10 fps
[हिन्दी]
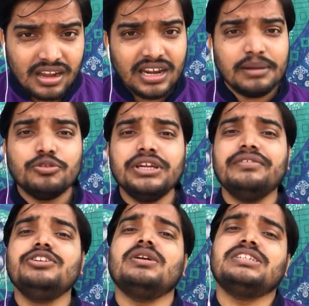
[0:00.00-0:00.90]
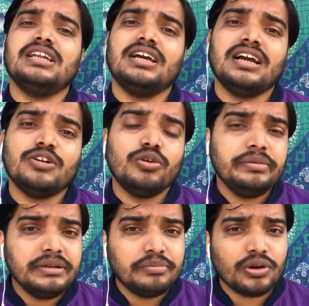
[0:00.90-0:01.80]
अगर आपको ये वीडियो अच्छा लगा कोई
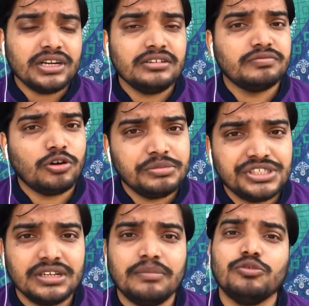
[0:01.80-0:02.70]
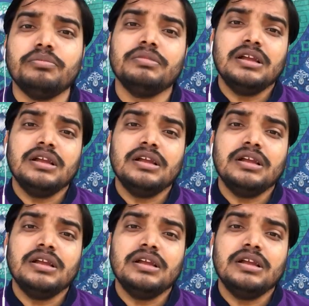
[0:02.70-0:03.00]
भी इंपॉर्टेंट इन्फॉर्मेशन आपको